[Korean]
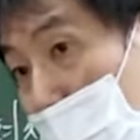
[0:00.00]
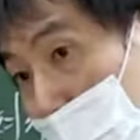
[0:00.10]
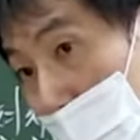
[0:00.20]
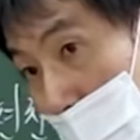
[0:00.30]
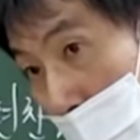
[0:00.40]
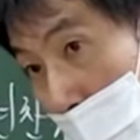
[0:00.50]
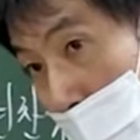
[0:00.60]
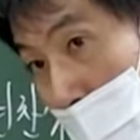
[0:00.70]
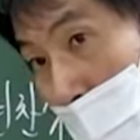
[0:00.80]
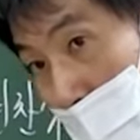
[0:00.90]
수는 없으니까.
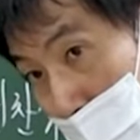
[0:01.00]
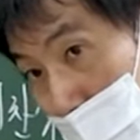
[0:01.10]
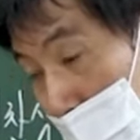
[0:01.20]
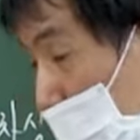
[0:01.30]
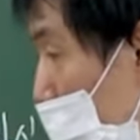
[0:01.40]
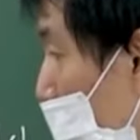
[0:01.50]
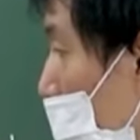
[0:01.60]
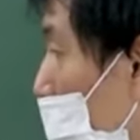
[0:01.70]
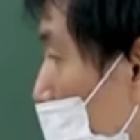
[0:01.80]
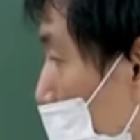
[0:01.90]
됐지? 그럼 두
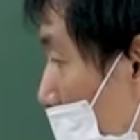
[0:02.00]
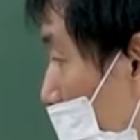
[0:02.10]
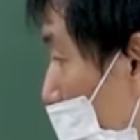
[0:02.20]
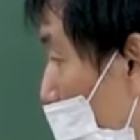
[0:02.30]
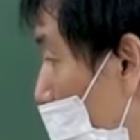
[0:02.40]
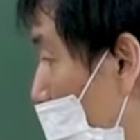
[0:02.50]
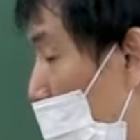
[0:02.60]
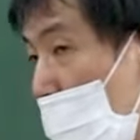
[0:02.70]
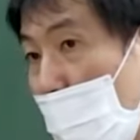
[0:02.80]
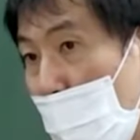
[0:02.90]
번째로 중요한 게 뭐고?
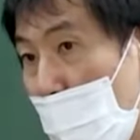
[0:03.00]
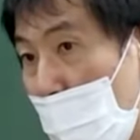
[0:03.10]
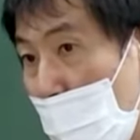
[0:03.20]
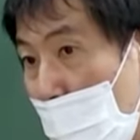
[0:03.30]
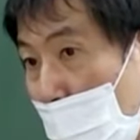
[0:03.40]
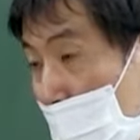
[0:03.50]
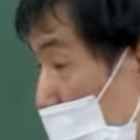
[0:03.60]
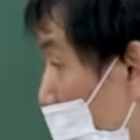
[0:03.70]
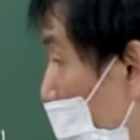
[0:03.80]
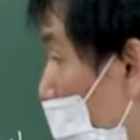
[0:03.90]

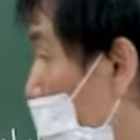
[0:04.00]
두 번째로